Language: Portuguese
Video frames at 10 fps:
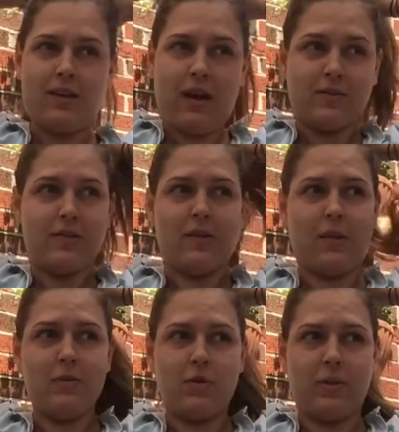às vezes eu até
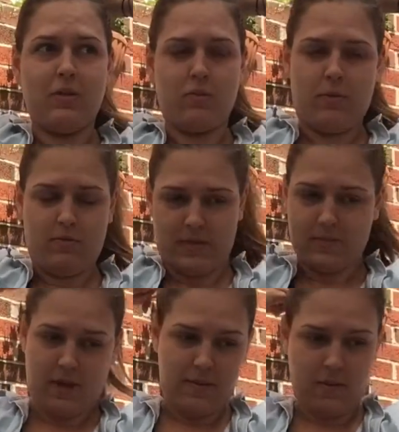me surpreendo comigo
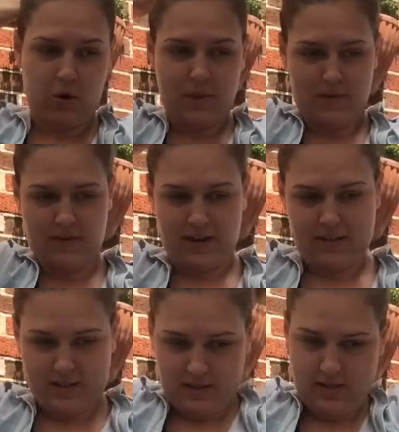mesma, abre a boca para falar
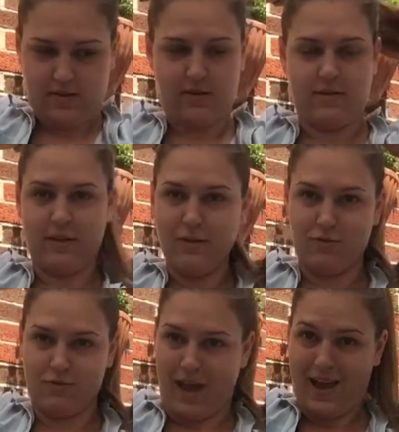tanto, tanto
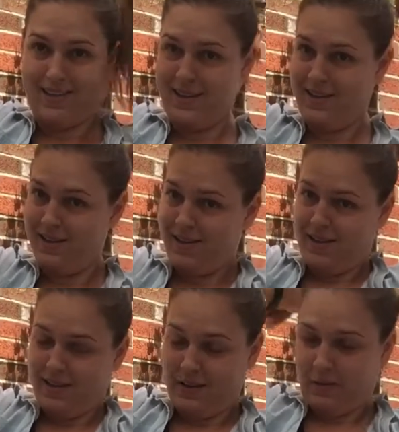nada,
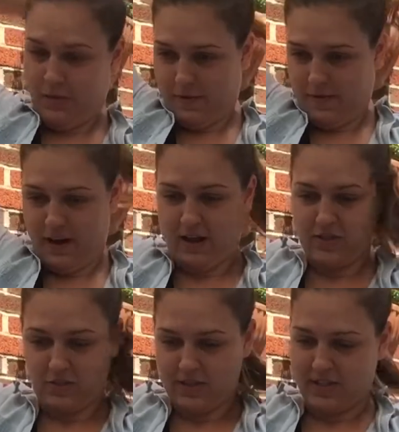e quando é pra falar umas
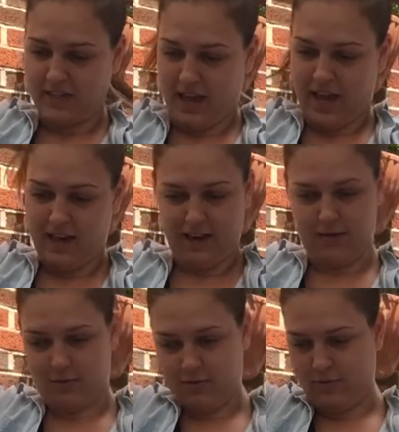coisas sérias, eu
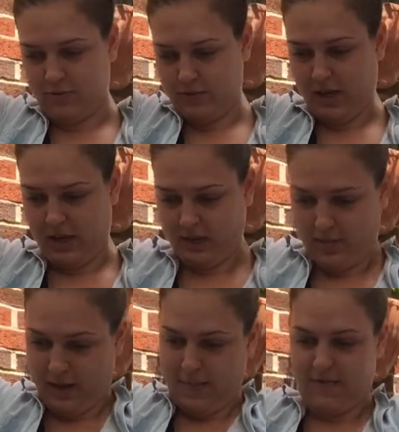não sei como é
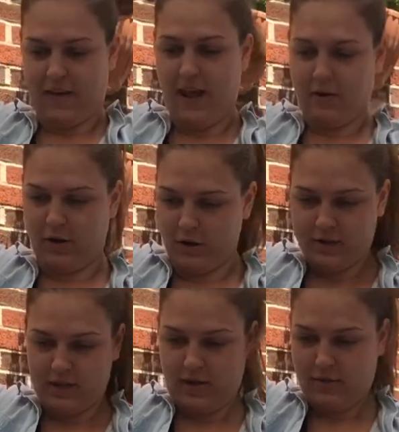que é pra falar o negócio,
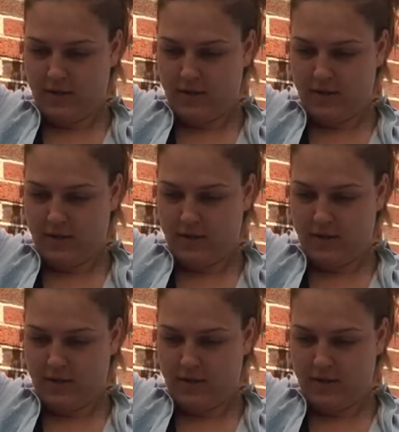entendeu?